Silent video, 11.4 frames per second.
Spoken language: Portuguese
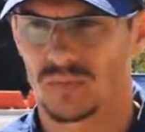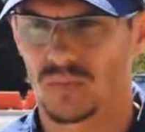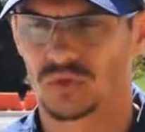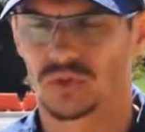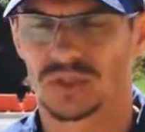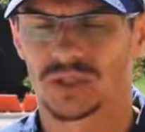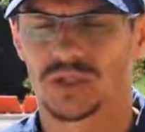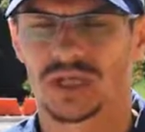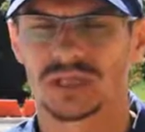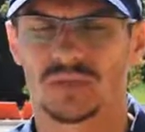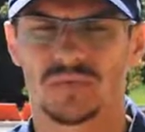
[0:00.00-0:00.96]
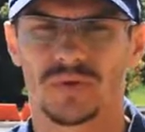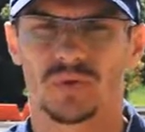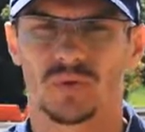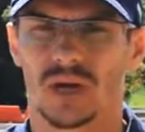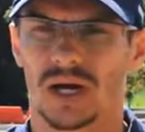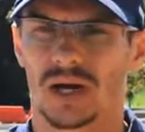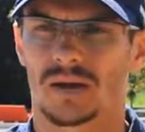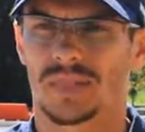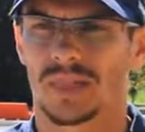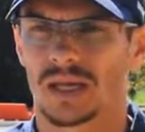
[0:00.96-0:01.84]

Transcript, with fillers: uso da direção veicular,